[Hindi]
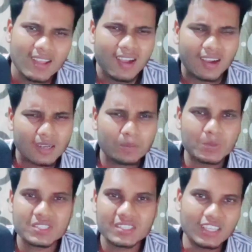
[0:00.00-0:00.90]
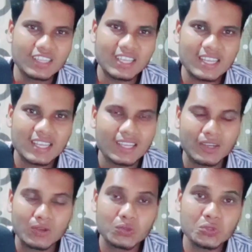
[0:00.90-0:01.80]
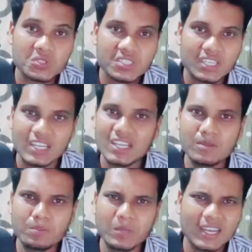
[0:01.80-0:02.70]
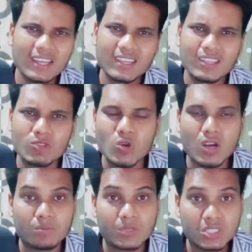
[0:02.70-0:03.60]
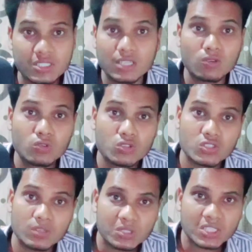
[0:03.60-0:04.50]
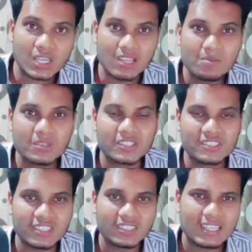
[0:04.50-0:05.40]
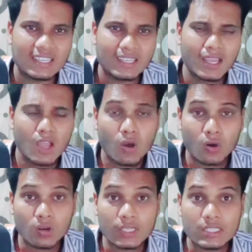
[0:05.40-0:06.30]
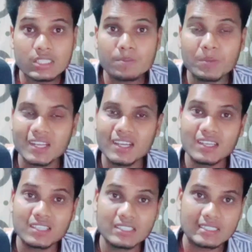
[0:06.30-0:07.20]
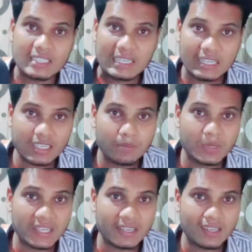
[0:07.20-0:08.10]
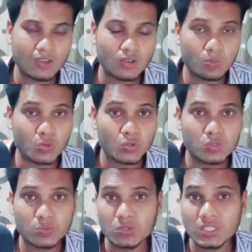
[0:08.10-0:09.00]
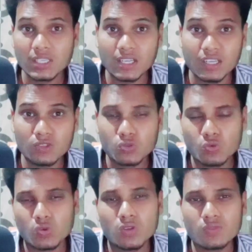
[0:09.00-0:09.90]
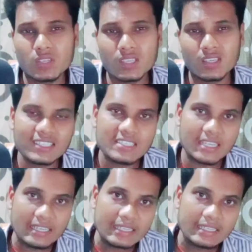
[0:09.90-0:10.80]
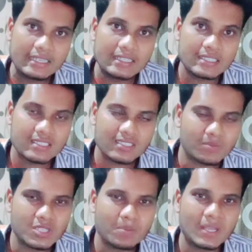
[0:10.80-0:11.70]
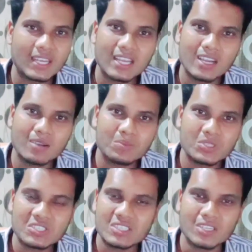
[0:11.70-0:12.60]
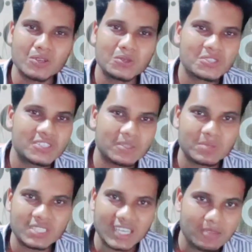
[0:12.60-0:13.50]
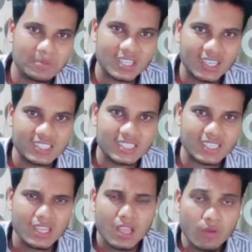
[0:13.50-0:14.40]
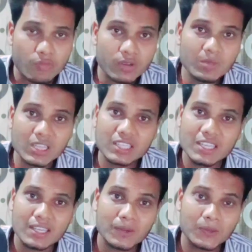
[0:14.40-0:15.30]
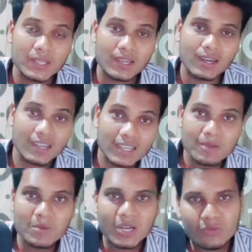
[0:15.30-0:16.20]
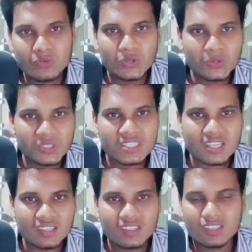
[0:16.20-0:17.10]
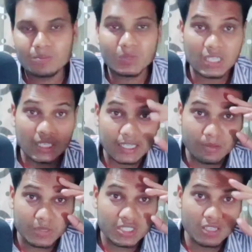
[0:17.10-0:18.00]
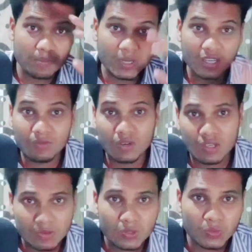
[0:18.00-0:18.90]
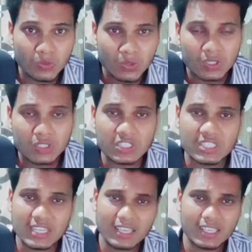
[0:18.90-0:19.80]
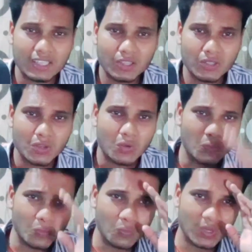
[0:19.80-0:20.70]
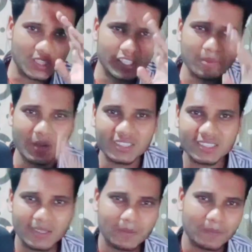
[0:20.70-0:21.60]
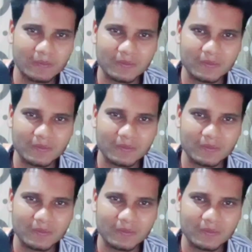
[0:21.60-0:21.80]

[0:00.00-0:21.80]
अगर पसंद आया है और कुछ जानकारी मिला है तो आप इस चैनल को सब्सक्राइब कर सकते हैं और इसी प्रकार का जानकारी वगैरह और भोजपुरी का न्यूज़ कोई भी जानने के लिए सबसे पहले आप इस चैनल को सब्सक्राइब कर लीजिए फिर मिलते हैं कोई अगले बड़ा वीडियो के साथ तब तक के लिए नमस्ते प्रणाम लव यू जय हिंद वंदे मातरम